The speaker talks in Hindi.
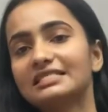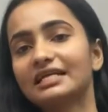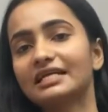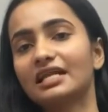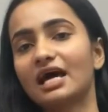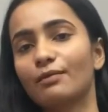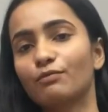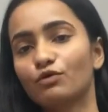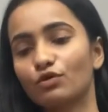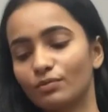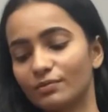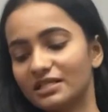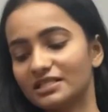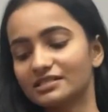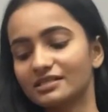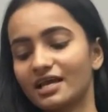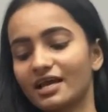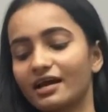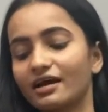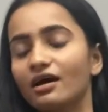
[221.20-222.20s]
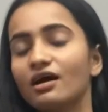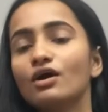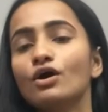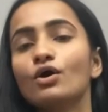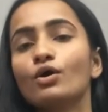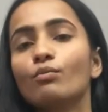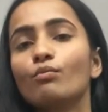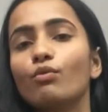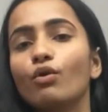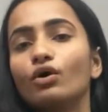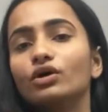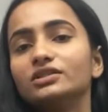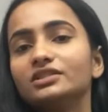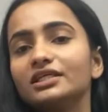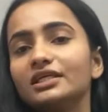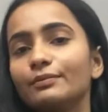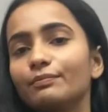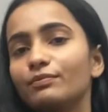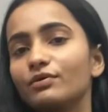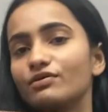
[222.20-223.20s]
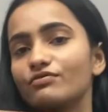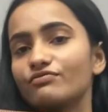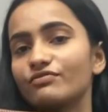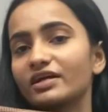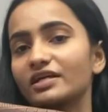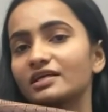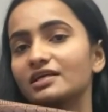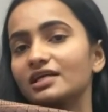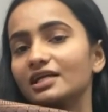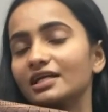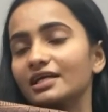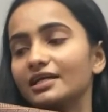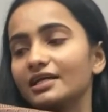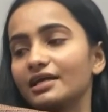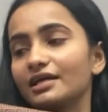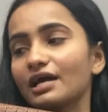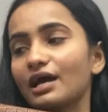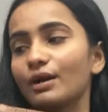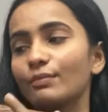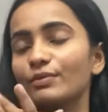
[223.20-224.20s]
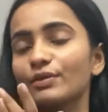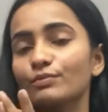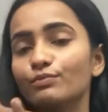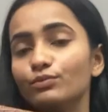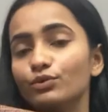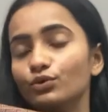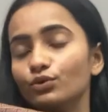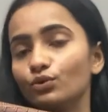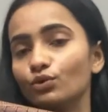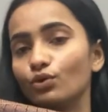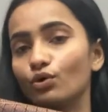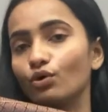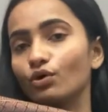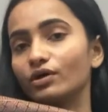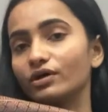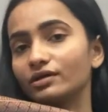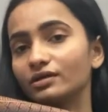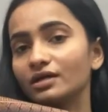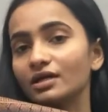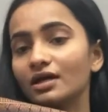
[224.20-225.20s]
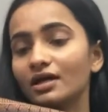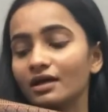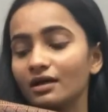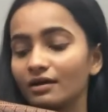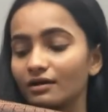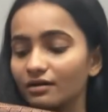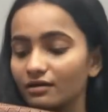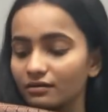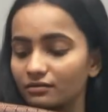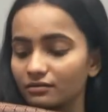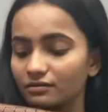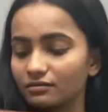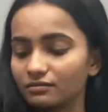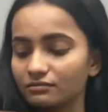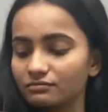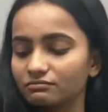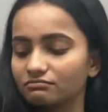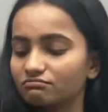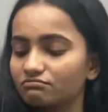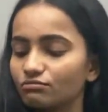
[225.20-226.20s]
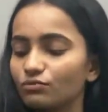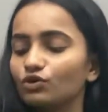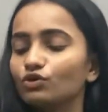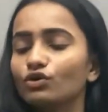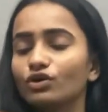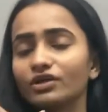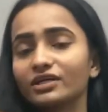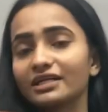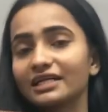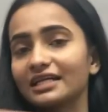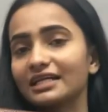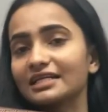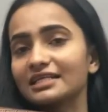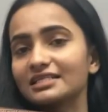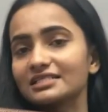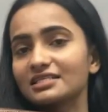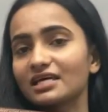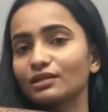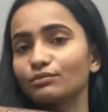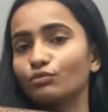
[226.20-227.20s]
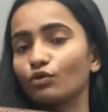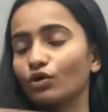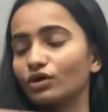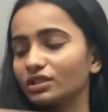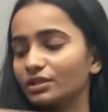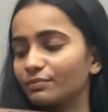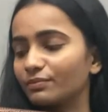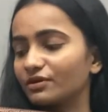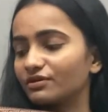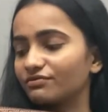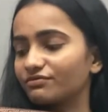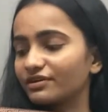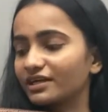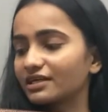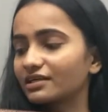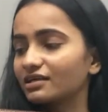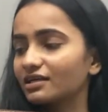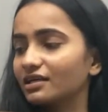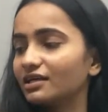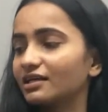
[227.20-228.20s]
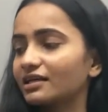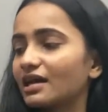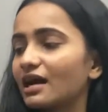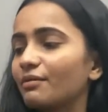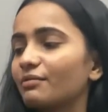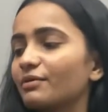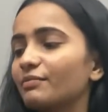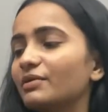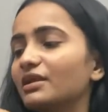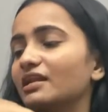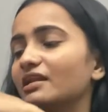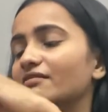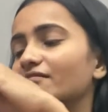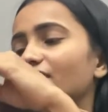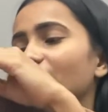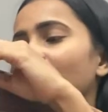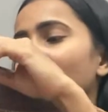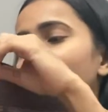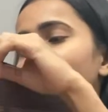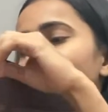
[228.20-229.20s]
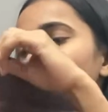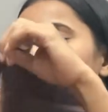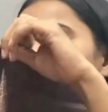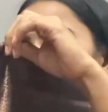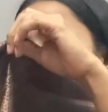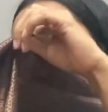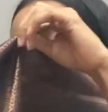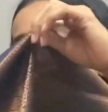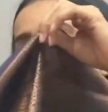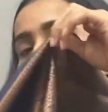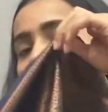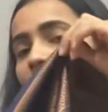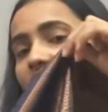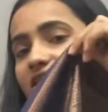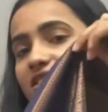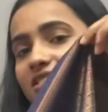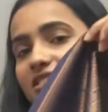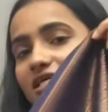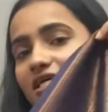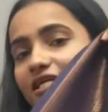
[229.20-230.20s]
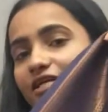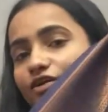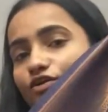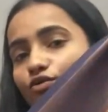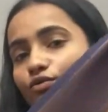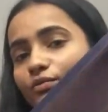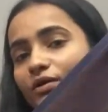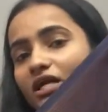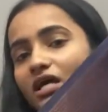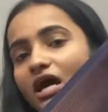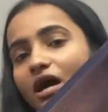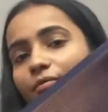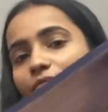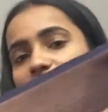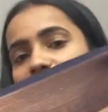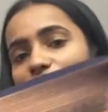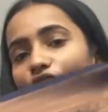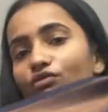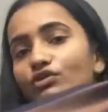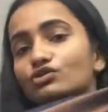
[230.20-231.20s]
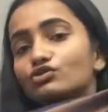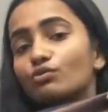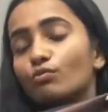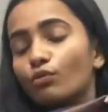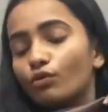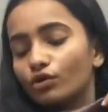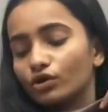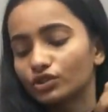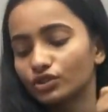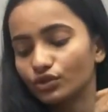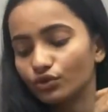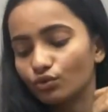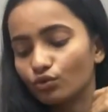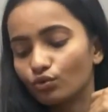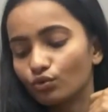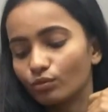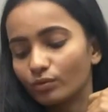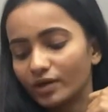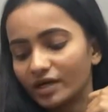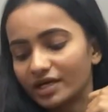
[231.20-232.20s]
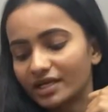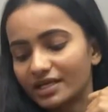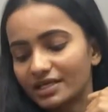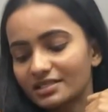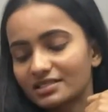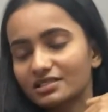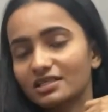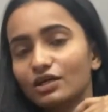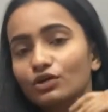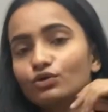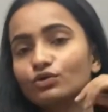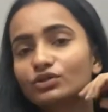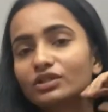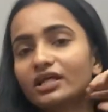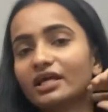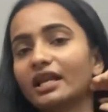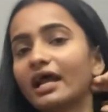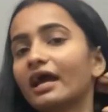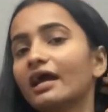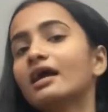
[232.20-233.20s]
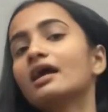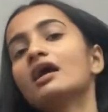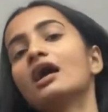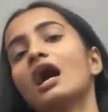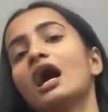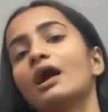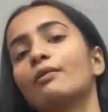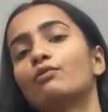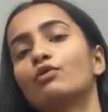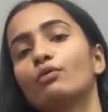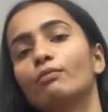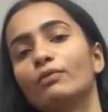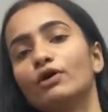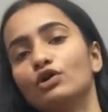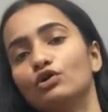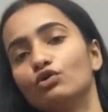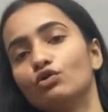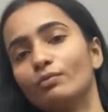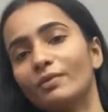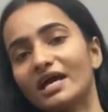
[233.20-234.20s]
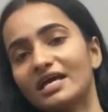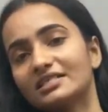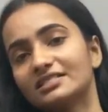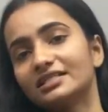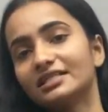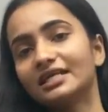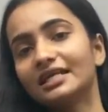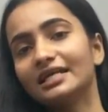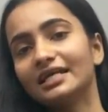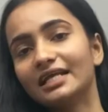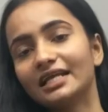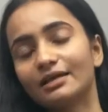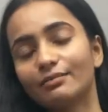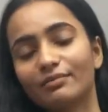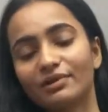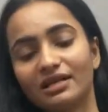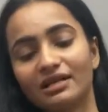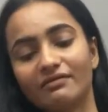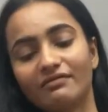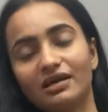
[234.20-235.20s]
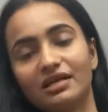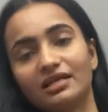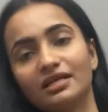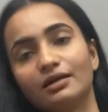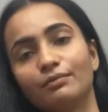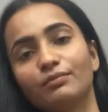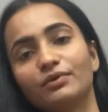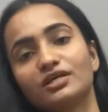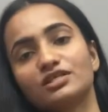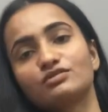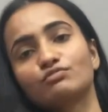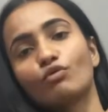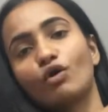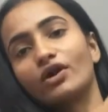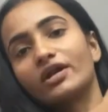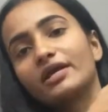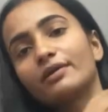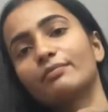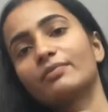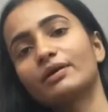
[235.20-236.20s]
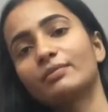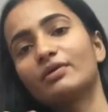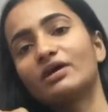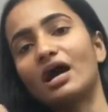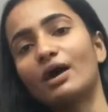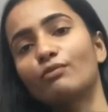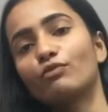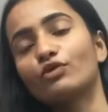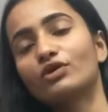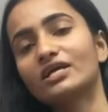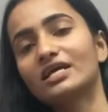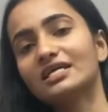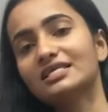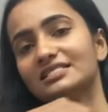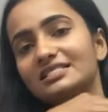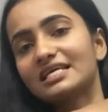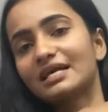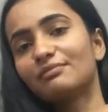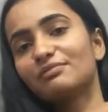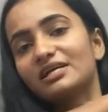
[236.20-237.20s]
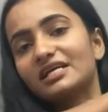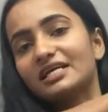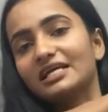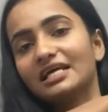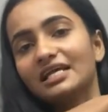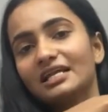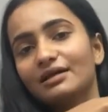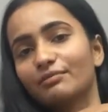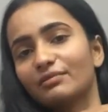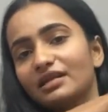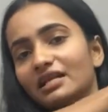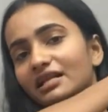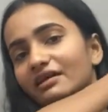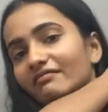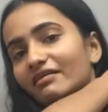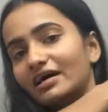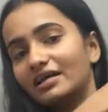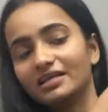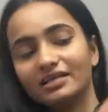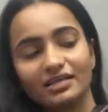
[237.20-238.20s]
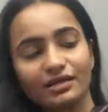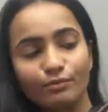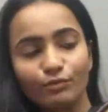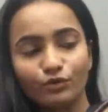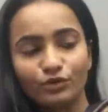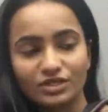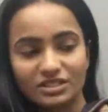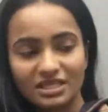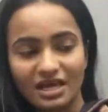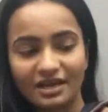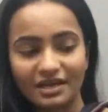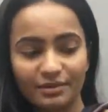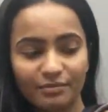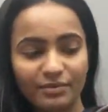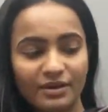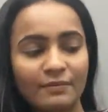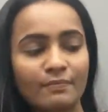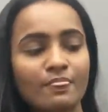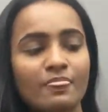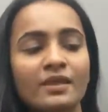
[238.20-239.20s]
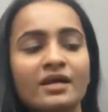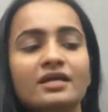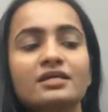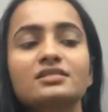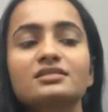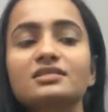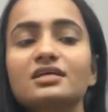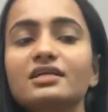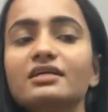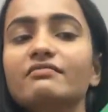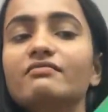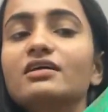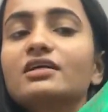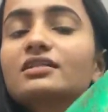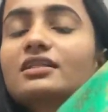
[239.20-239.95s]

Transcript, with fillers: सेड आपको मिल जाएगा बहुत ही परफेक्ट कलर है यहाँ पे ब्लू और ब्लू और ग्रीन के साथ बहुत ही परफेक्ट कलर यहाँ पे मिलने वाला है देख सकते हो गोल्डन जरी के ऊपर काम किया हुआ है जो बहुत ही उभर के इसका लुक दे रहा है आपको पल्लू पे ऐसे डिटेलिंग मिलने वाली है प्लस बॉडी पे भी आपको यही सेम डिटेलिंग मिलने वाली है पूरे साड़ी पे जरी वर्क